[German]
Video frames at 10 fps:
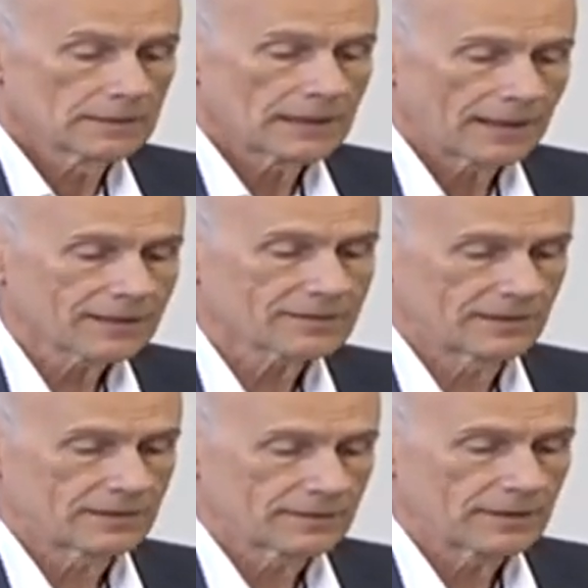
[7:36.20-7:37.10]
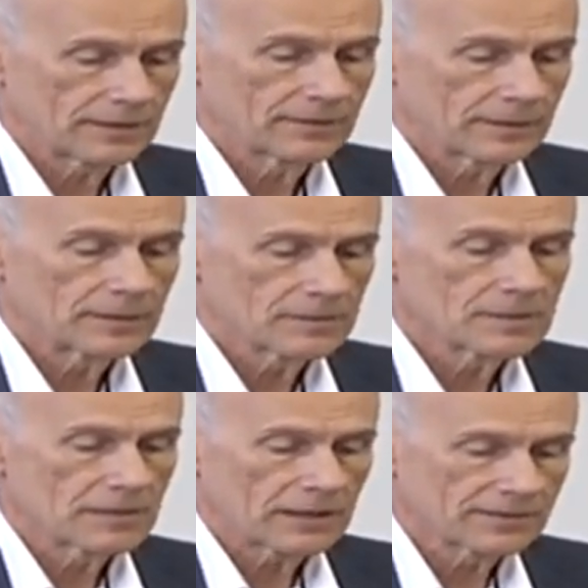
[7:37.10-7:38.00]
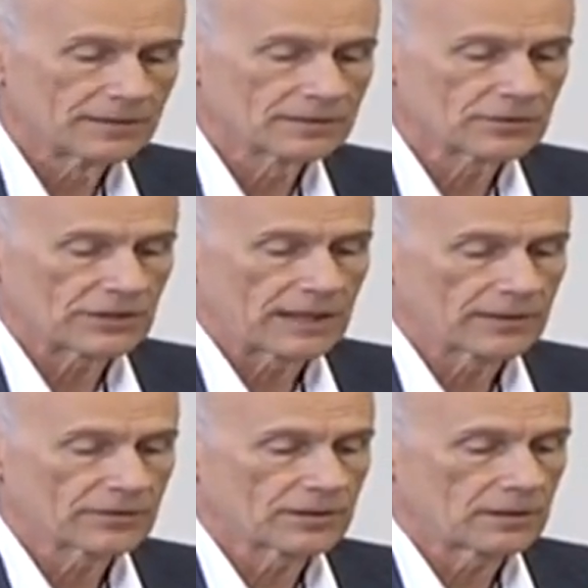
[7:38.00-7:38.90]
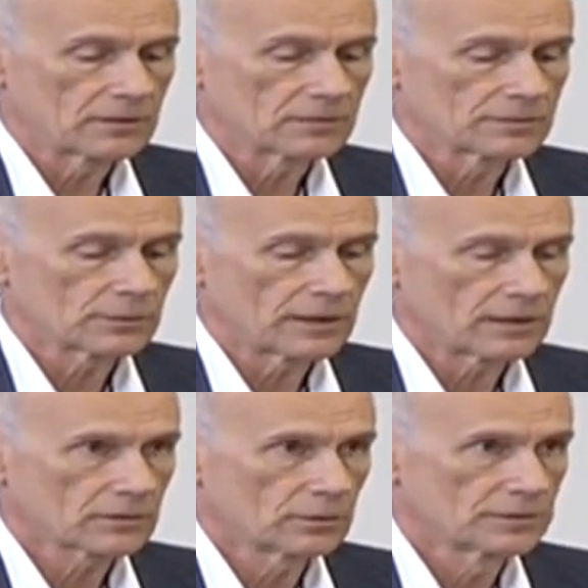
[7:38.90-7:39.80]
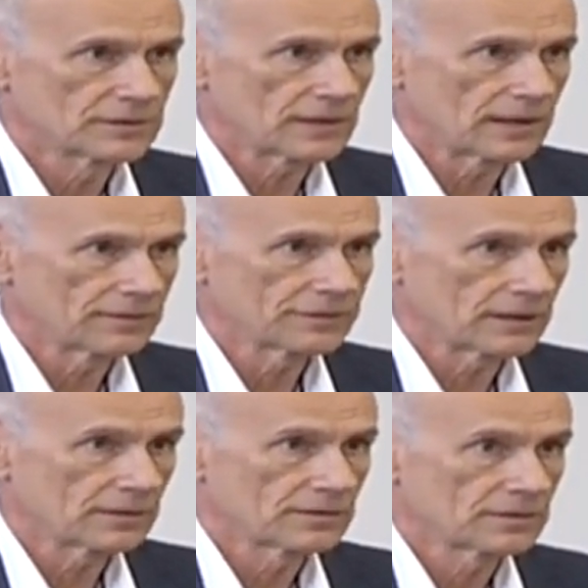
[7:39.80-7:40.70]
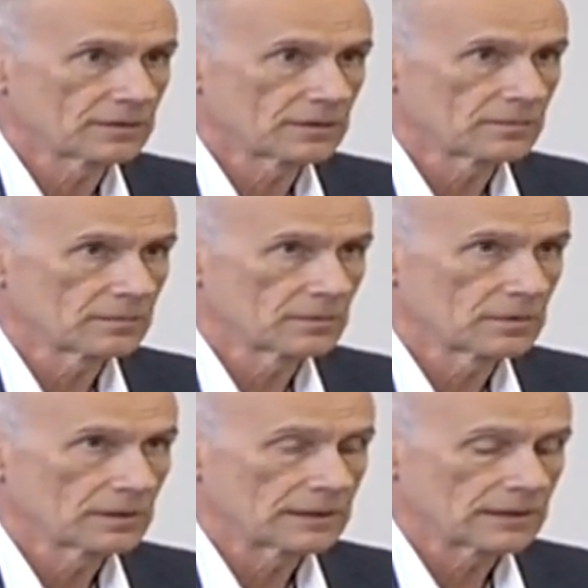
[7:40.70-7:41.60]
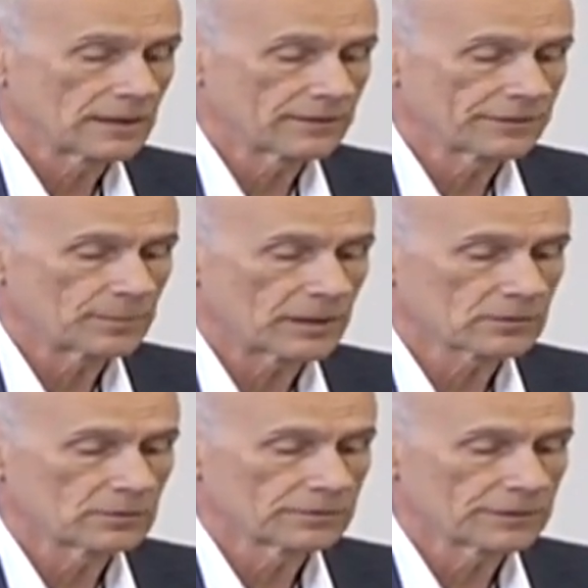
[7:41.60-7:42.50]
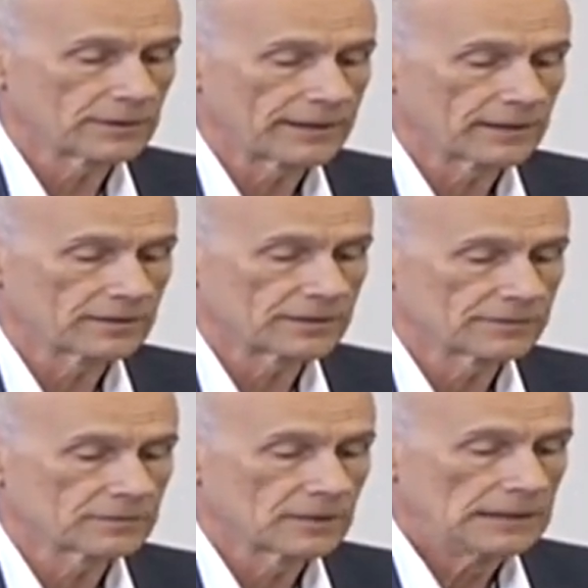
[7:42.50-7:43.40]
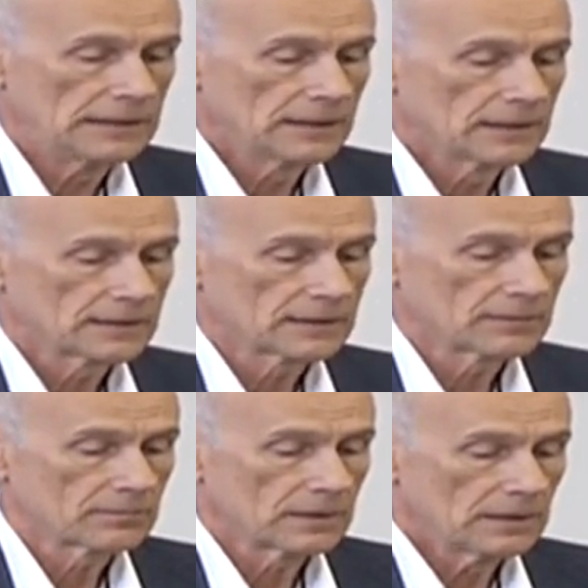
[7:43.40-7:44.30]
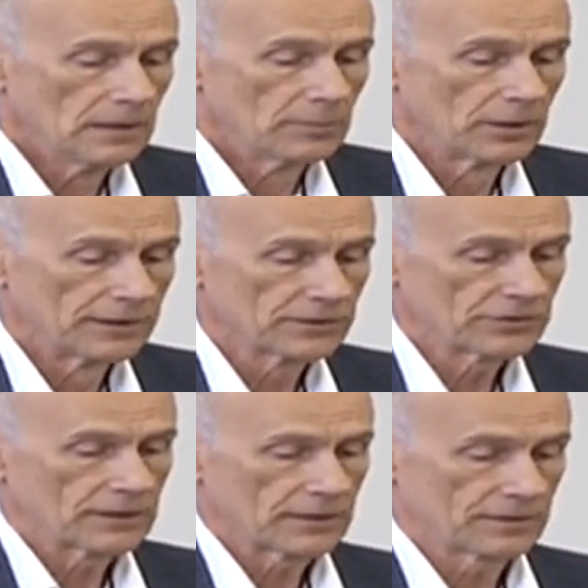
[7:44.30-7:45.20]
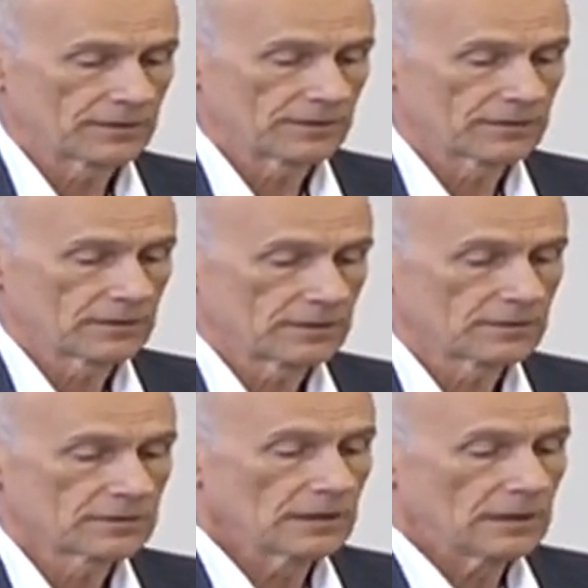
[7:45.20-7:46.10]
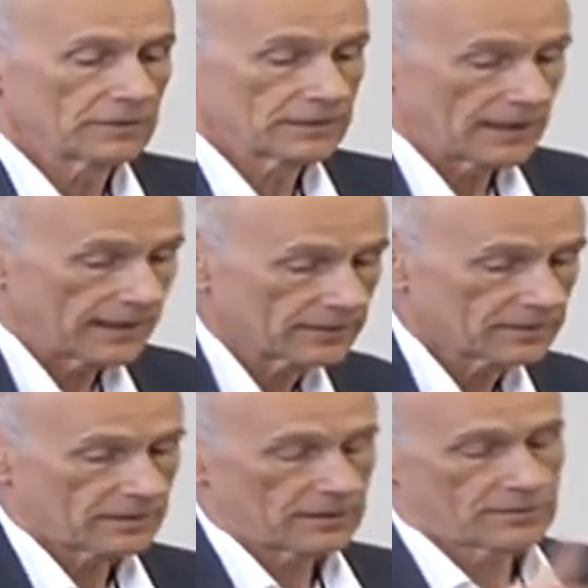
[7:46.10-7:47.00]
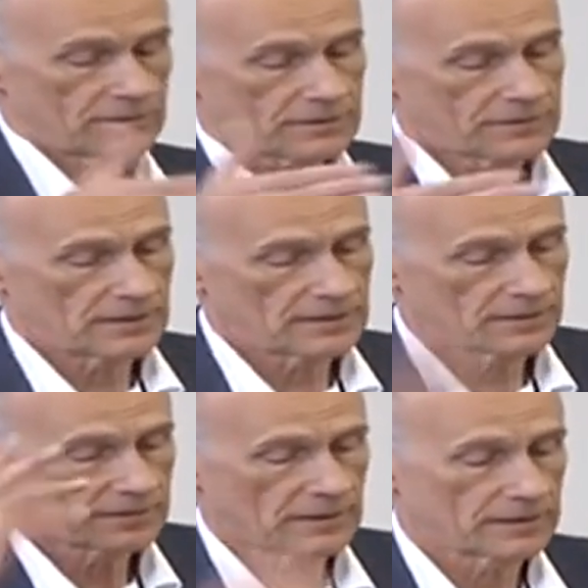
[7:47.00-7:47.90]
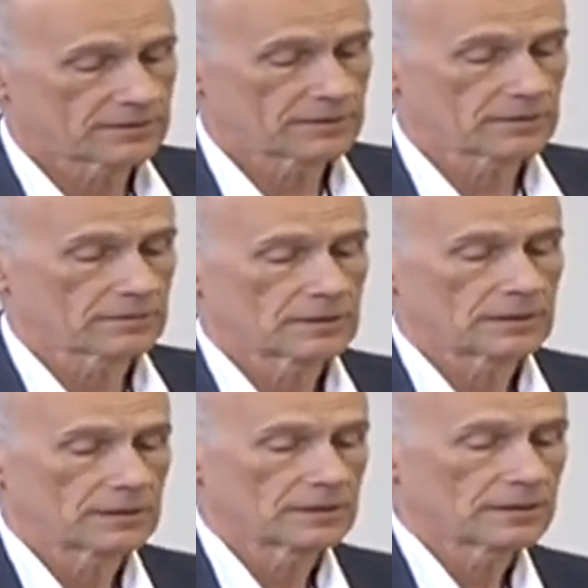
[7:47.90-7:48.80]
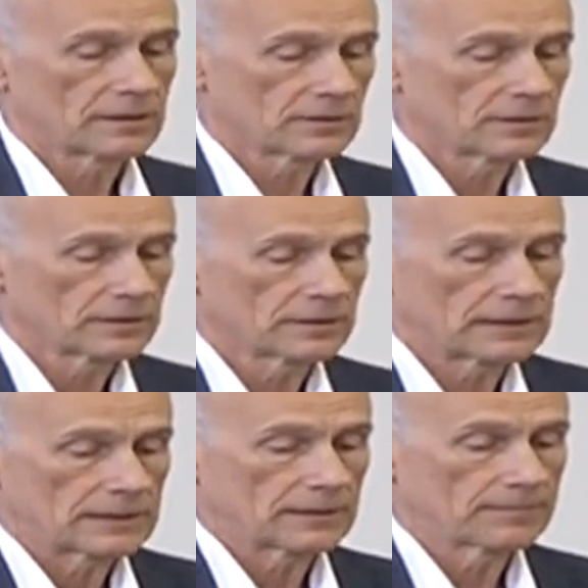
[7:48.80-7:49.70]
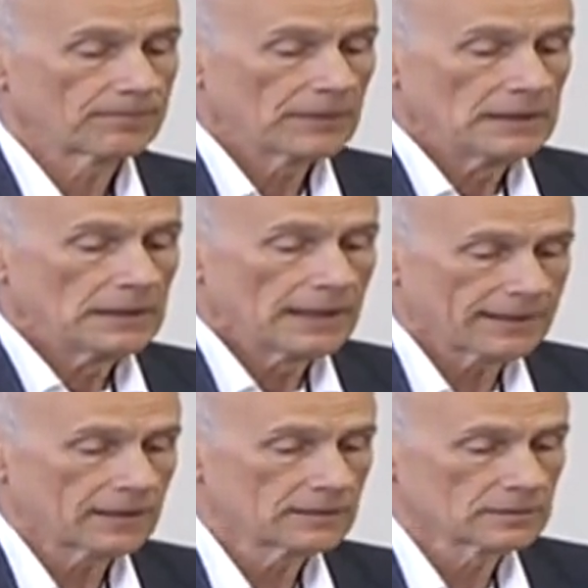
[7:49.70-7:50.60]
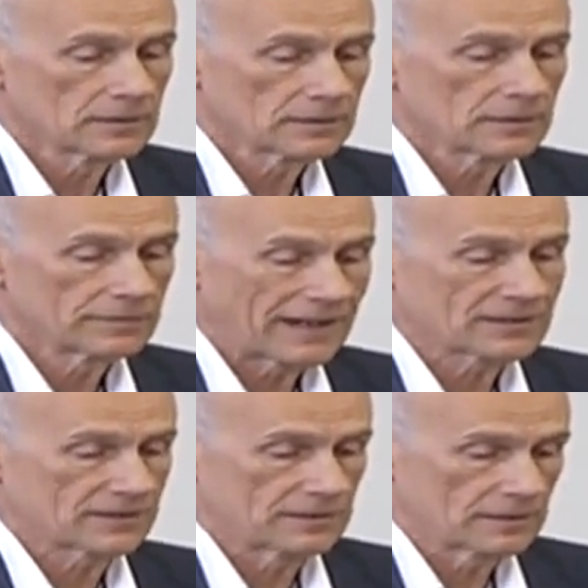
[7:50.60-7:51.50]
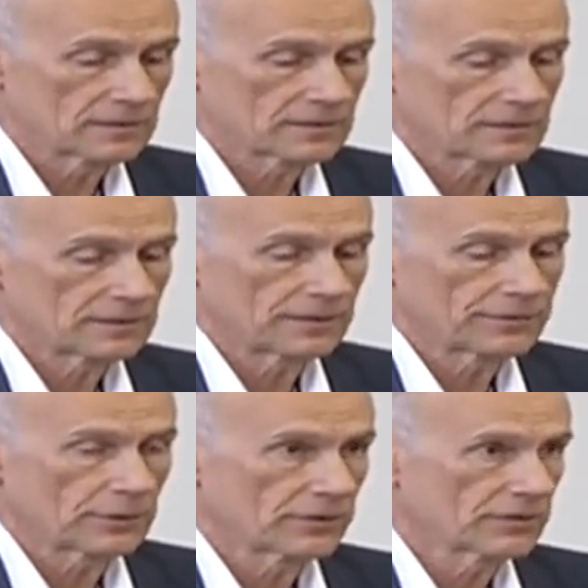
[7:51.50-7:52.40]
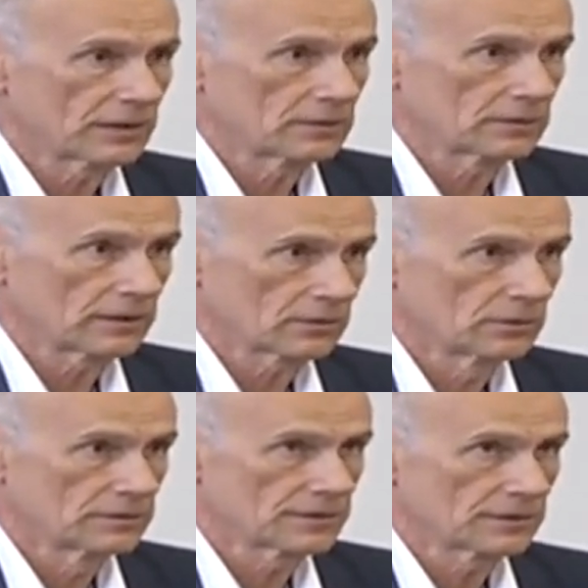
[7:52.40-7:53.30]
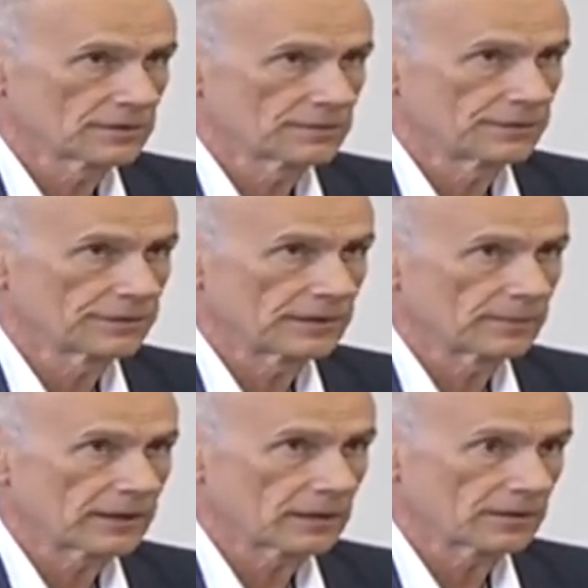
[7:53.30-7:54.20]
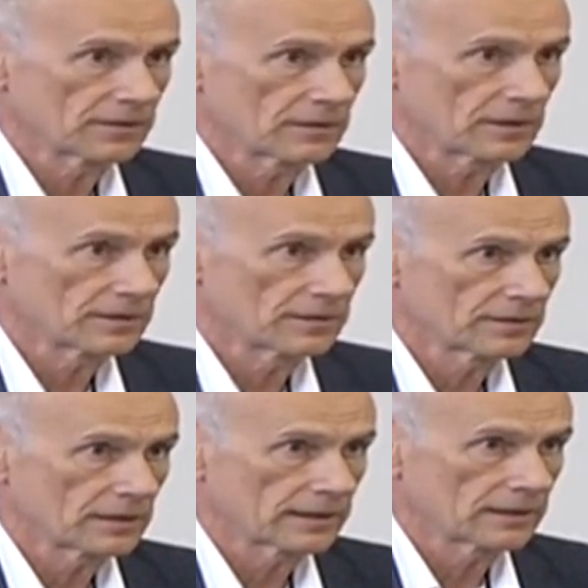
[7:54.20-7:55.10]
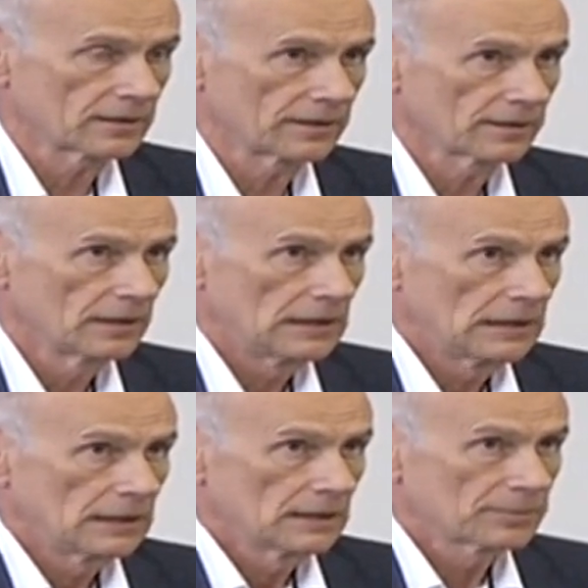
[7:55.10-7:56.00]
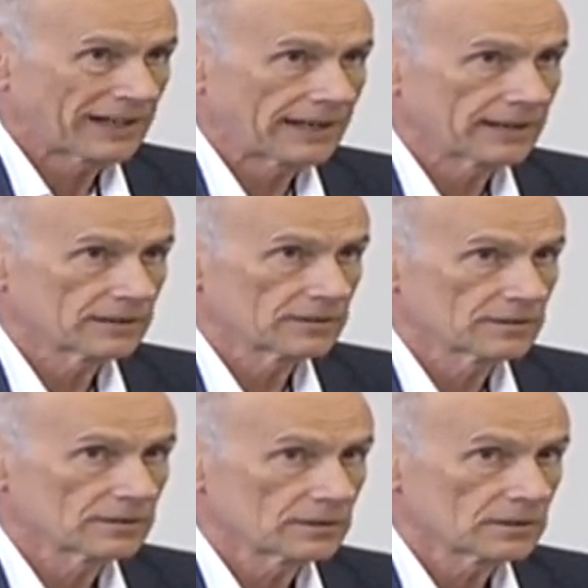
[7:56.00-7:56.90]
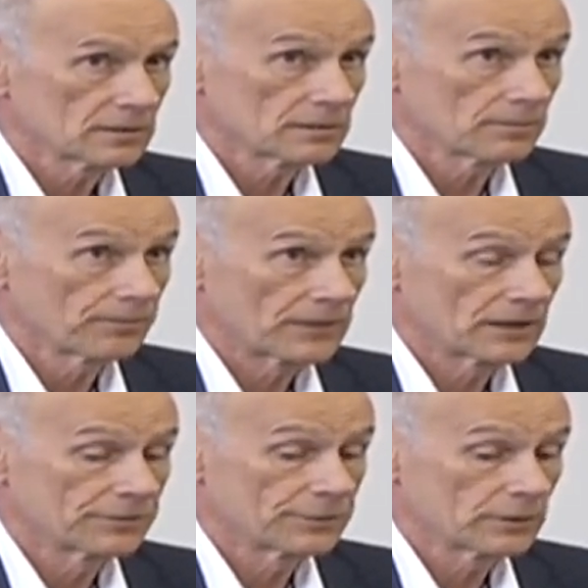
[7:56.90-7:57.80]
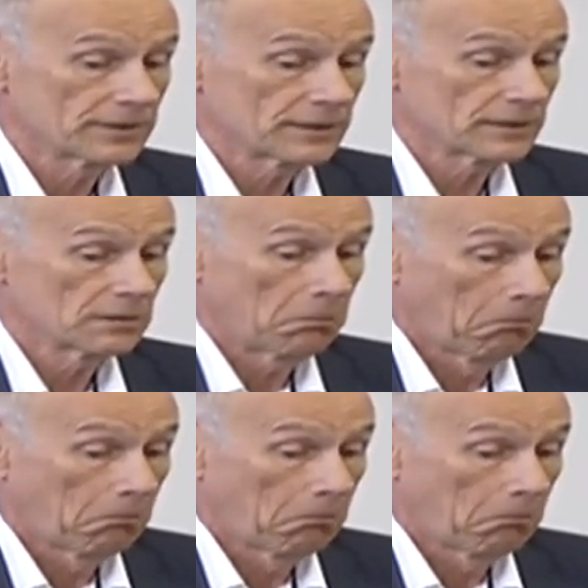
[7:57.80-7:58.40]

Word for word: harte äh, marxistische Einstellung, wonach Kunst allenfalls ähm, äh, eine Verpackung von negativen ähm, politischen Ansichten ist, auf der einen Seite und auf der anderen Seite äh, dann äh, heranwachsend die Vorstellung, ja, Kunst ist viel mehr als das, ist eigentlich prägend äh, für die